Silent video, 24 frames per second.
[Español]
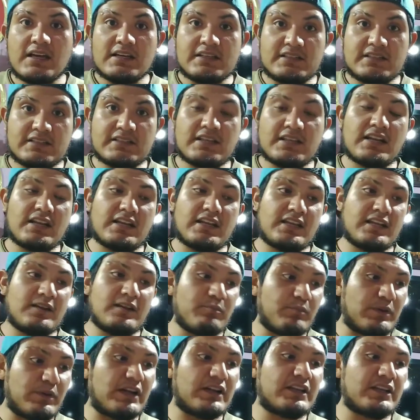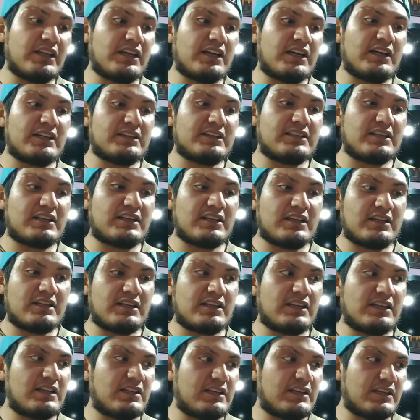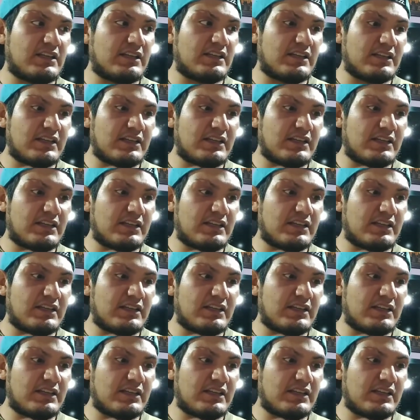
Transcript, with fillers: Sí se requiere práctica, se requiere de,